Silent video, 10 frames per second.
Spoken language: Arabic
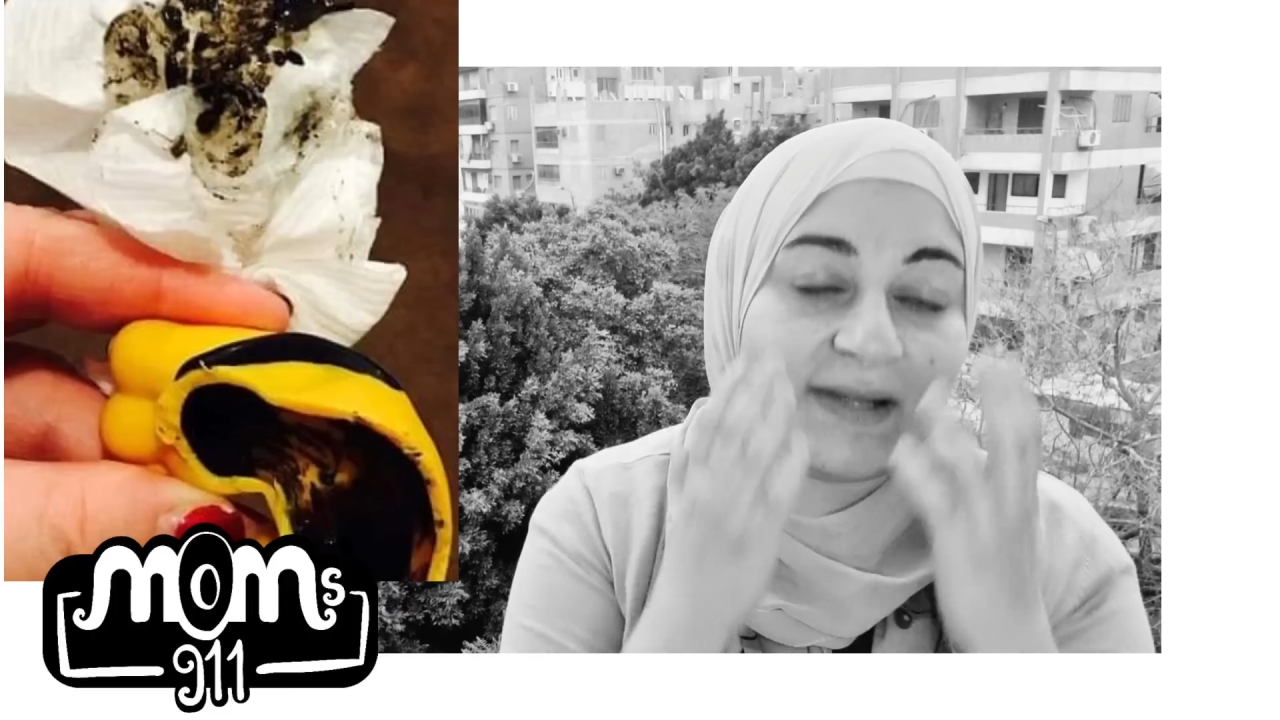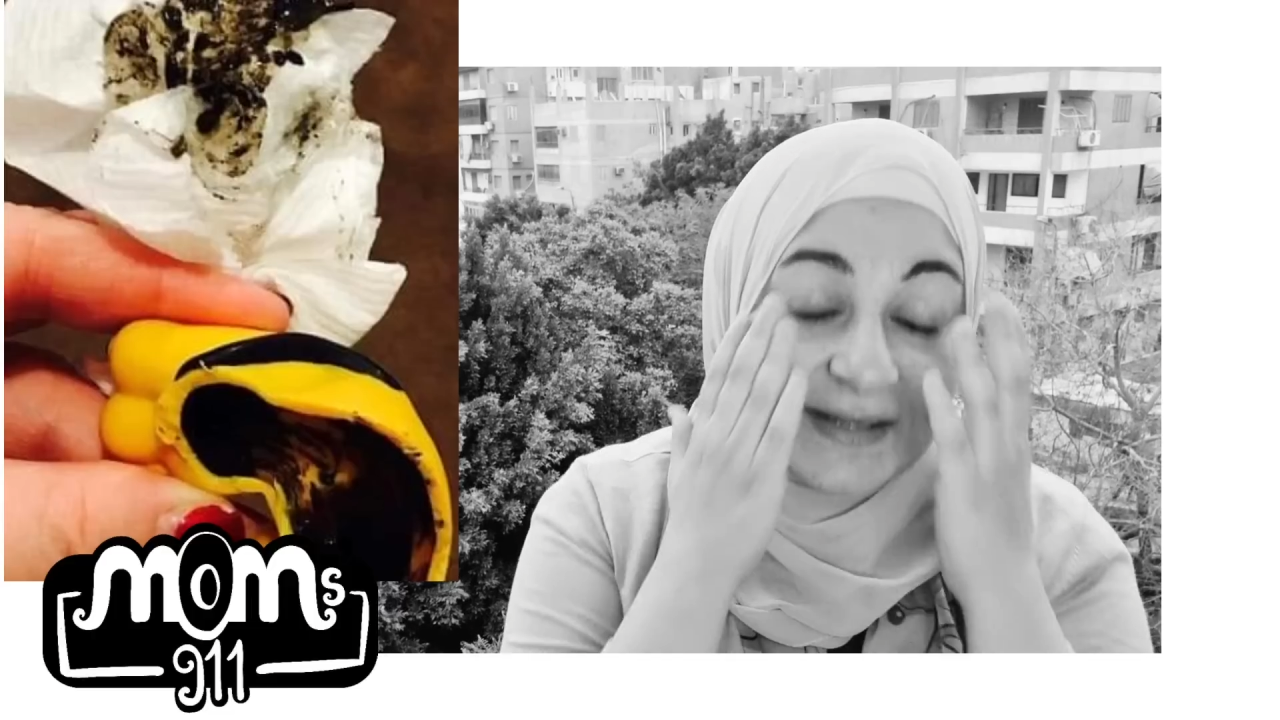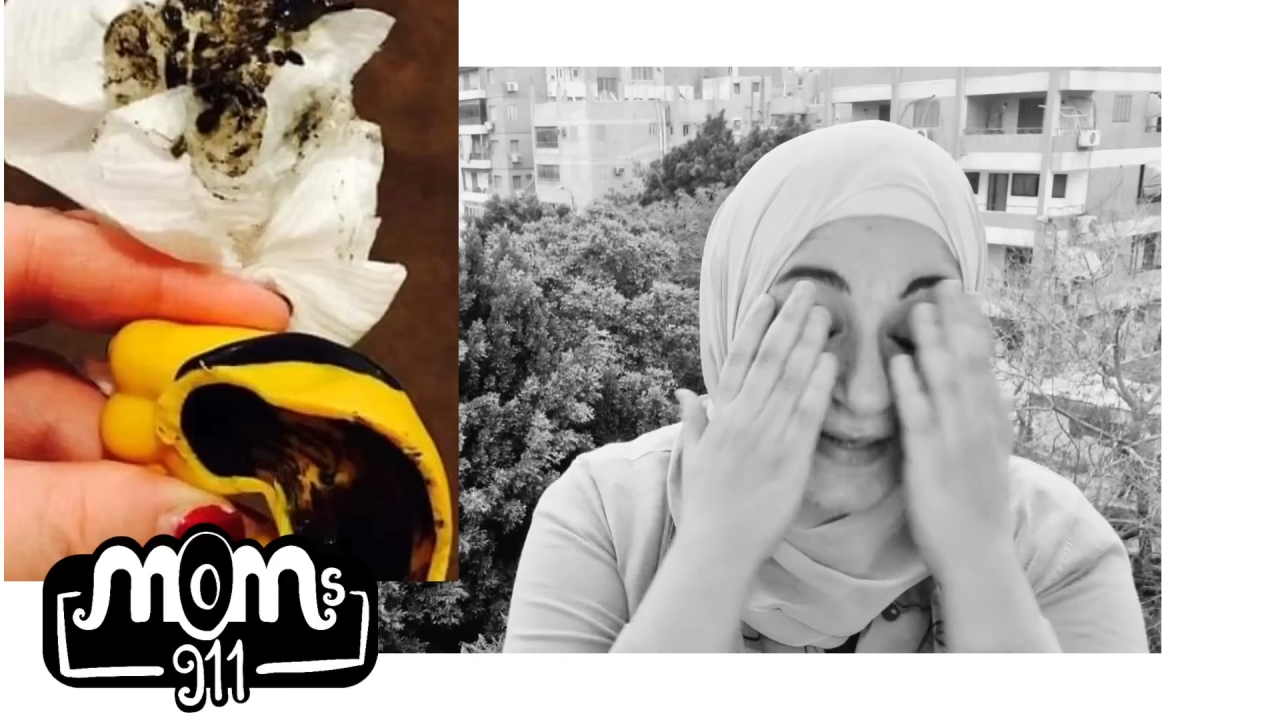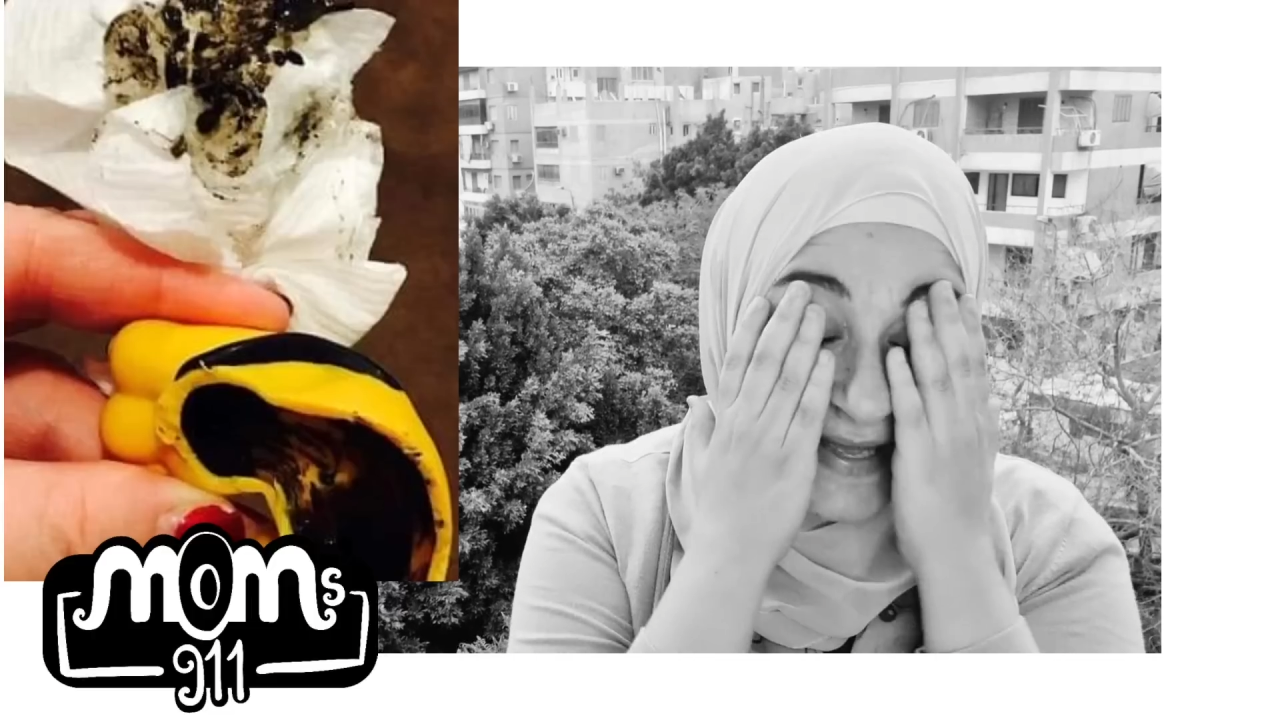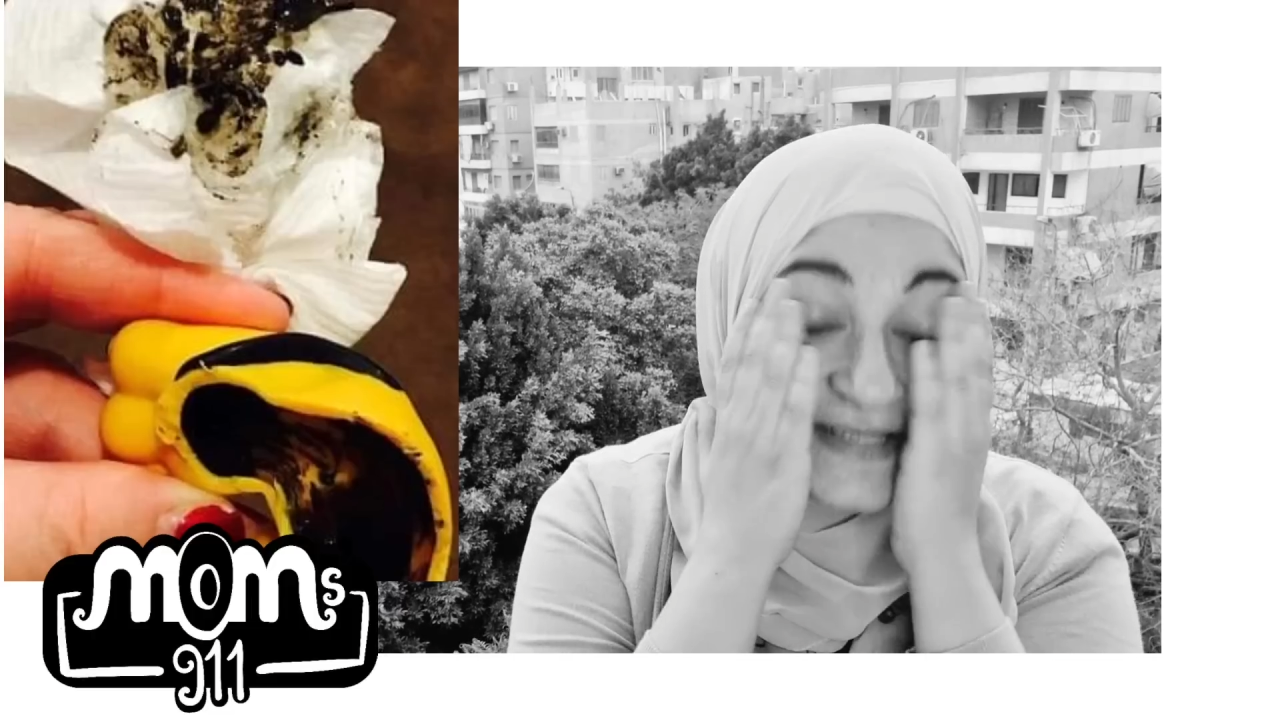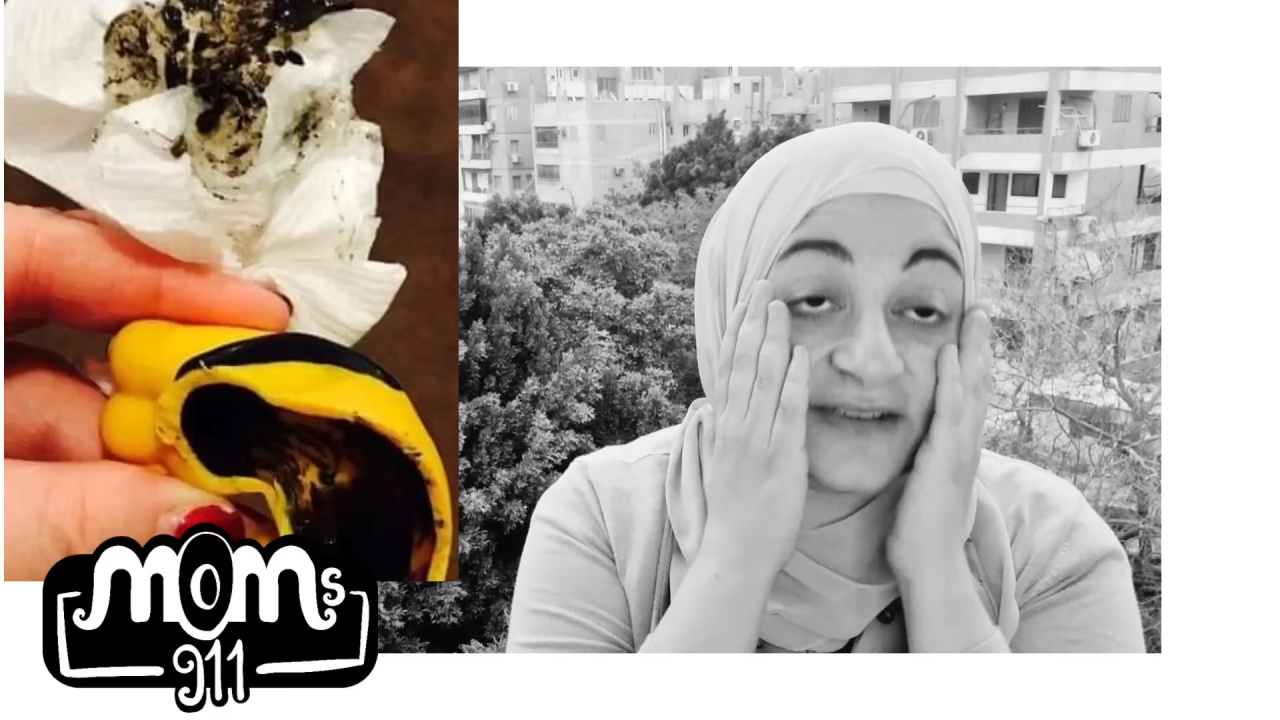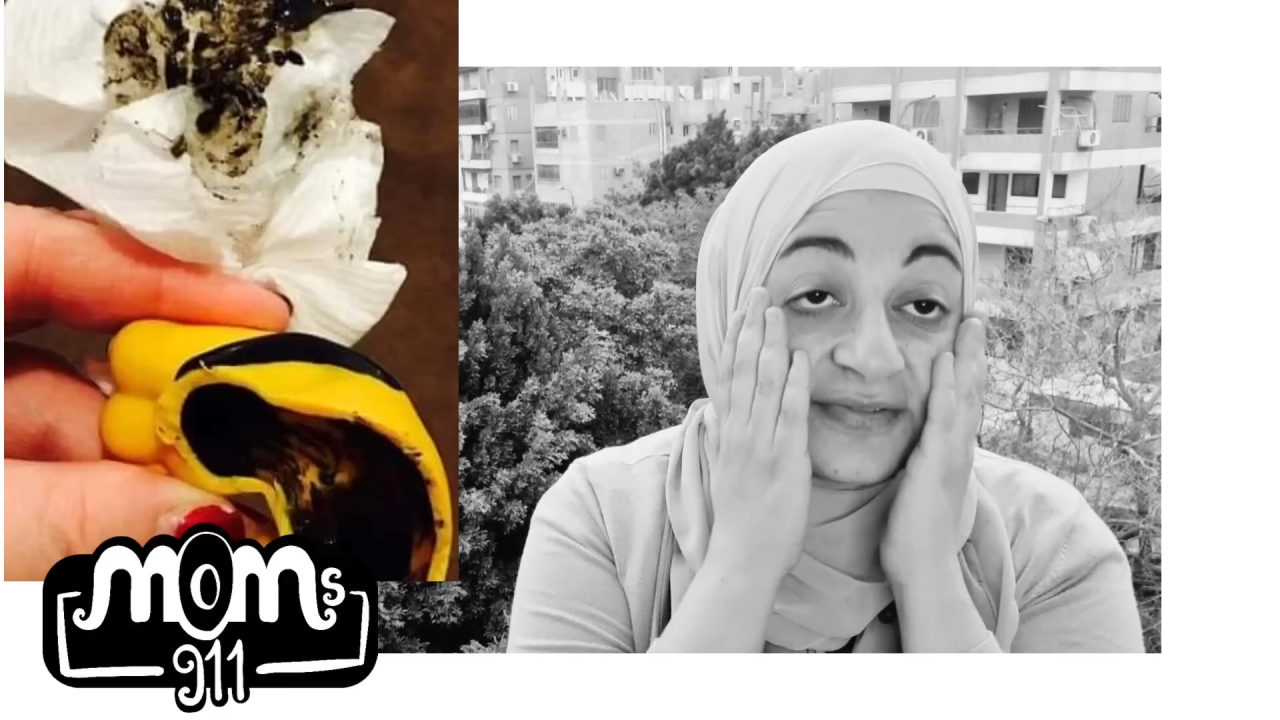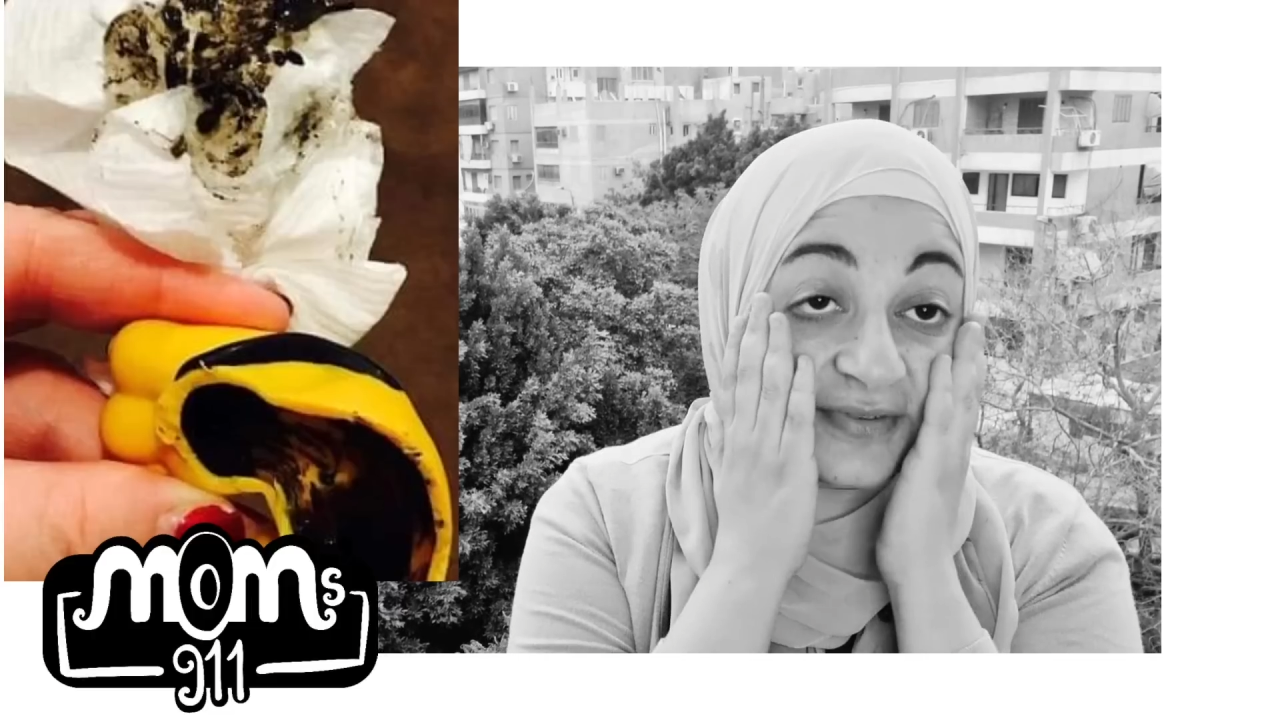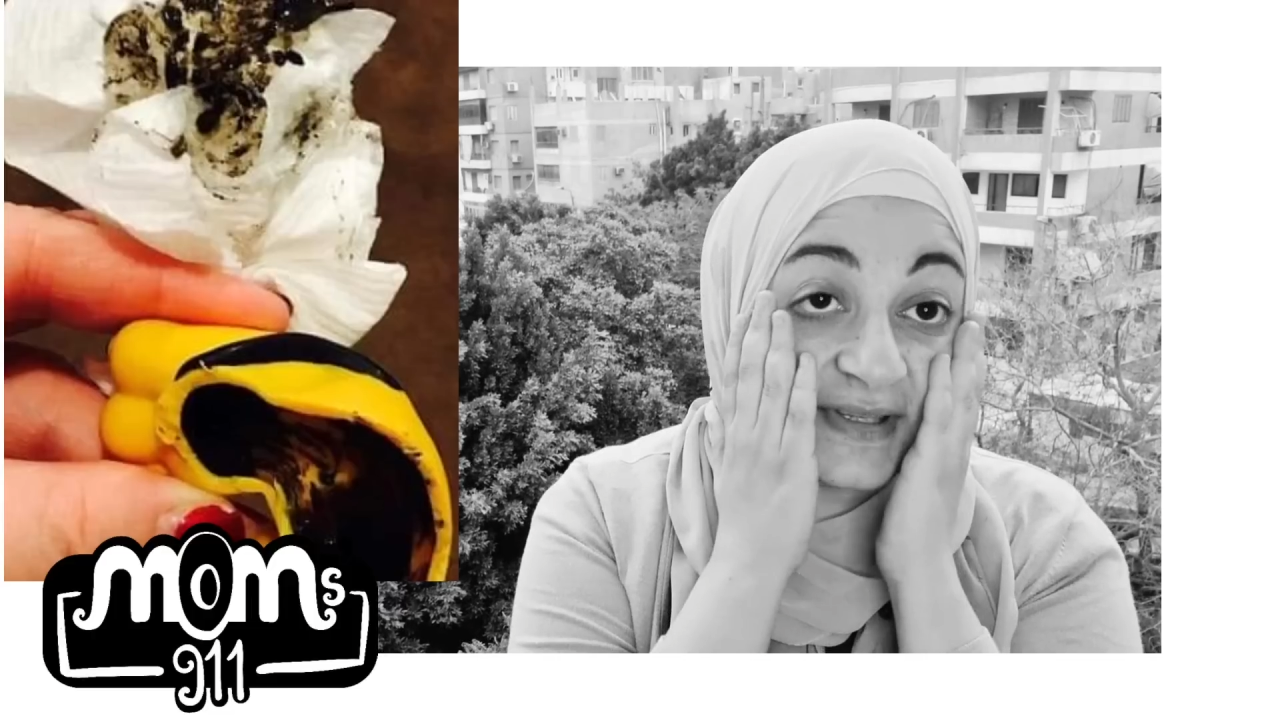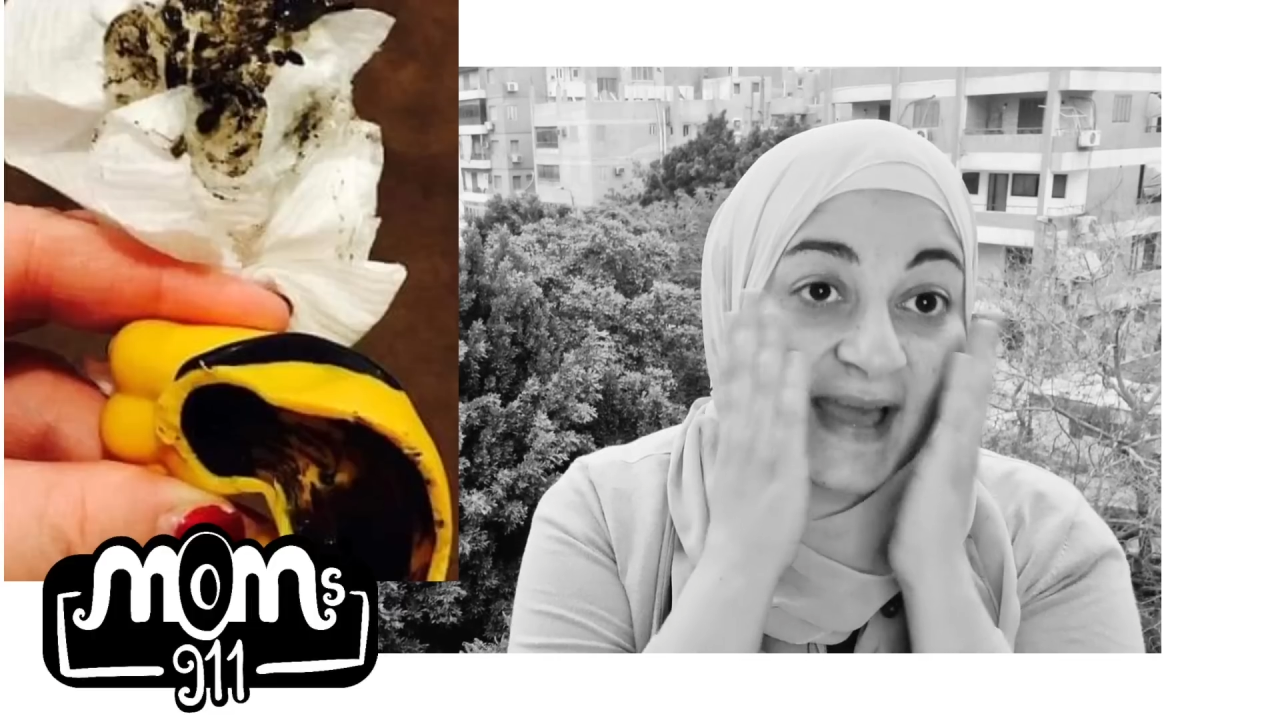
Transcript: للاسف